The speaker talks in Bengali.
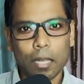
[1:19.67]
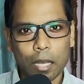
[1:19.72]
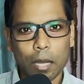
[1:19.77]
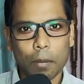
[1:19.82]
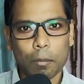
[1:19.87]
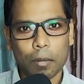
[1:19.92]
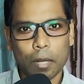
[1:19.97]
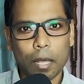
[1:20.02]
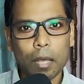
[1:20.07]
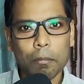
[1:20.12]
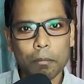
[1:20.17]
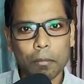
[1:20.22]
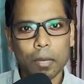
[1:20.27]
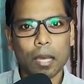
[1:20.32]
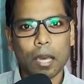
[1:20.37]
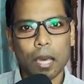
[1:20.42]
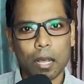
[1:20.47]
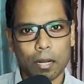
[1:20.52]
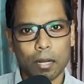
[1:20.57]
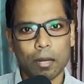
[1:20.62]
কাপড়া
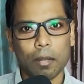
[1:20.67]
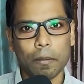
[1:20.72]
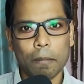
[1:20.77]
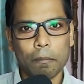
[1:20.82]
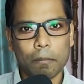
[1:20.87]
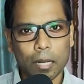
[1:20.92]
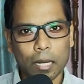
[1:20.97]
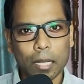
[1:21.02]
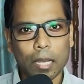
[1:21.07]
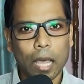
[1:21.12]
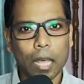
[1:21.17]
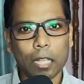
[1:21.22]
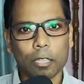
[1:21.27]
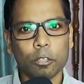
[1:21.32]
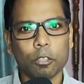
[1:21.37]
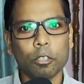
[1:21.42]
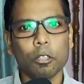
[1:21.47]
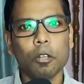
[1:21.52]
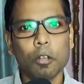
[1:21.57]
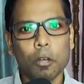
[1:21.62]
মাকান মানে
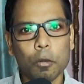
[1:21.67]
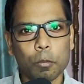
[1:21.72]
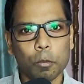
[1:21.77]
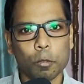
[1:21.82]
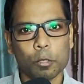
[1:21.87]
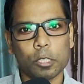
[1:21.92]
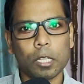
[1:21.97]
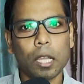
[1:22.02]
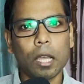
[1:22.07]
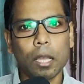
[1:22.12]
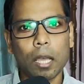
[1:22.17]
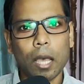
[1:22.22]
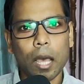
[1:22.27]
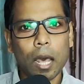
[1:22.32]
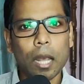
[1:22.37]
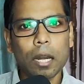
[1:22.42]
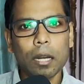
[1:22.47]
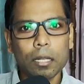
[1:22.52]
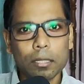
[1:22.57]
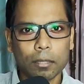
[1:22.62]
খাদ্য পোশাক
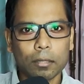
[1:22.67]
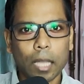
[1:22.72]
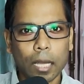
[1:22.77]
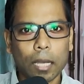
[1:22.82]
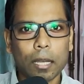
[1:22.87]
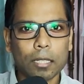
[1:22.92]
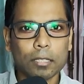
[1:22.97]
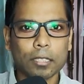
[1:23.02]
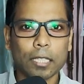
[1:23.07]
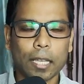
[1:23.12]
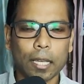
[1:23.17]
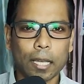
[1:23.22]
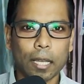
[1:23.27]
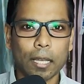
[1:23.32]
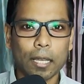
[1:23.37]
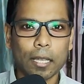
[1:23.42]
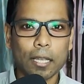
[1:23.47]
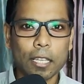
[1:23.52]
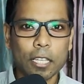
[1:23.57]
আর থাকার জায়গা